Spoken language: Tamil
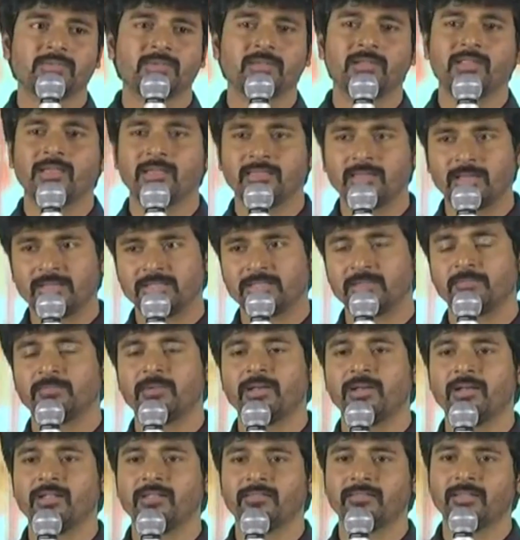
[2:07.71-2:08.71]
சொல்லி அதை அக்செப்ட்
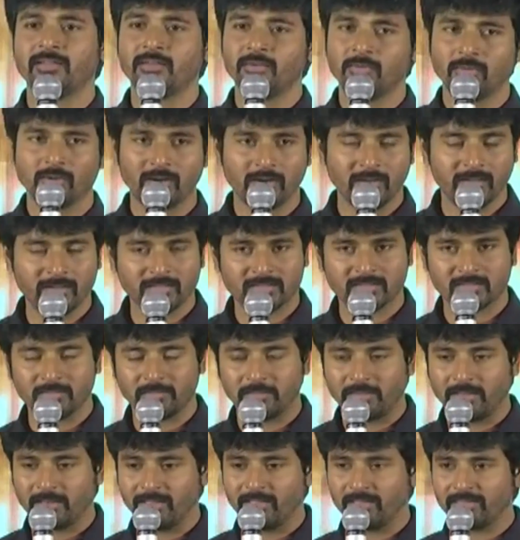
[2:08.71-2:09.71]
பண்ணிட்ட தெலுங்கு ஆடியன்ஸ்க்கும்
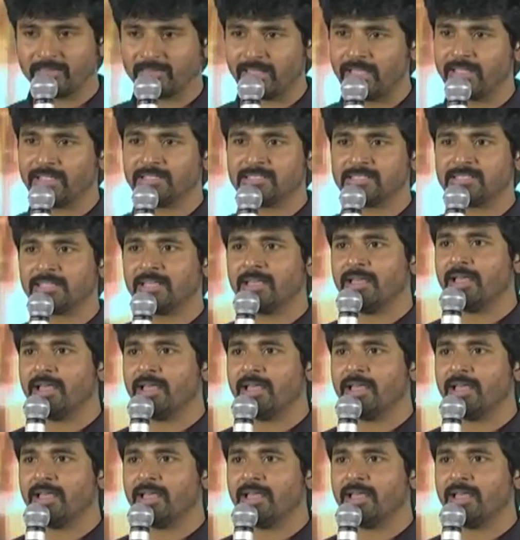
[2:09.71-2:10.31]
பெரிய தேங்க்ஸ்